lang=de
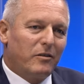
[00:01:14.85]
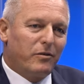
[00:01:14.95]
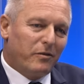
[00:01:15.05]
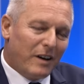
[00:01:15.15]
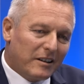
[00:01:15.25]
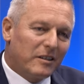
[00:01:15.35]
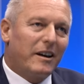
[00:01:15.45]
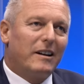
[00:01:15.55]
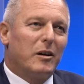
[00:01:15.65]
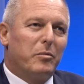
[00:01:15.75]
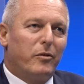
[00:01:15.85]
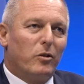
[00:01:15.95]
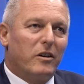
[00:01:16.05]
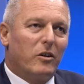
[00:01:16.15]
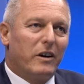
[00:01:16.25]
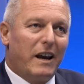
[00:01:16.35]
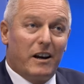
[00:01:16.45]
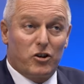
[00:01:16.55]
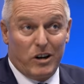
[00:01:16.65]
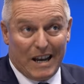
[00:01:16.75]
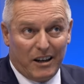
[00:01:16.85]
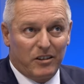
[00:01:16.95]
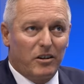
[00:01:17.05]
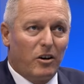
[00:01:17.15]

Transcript: in weiten Teilen der Bevölkerung eher schlecht.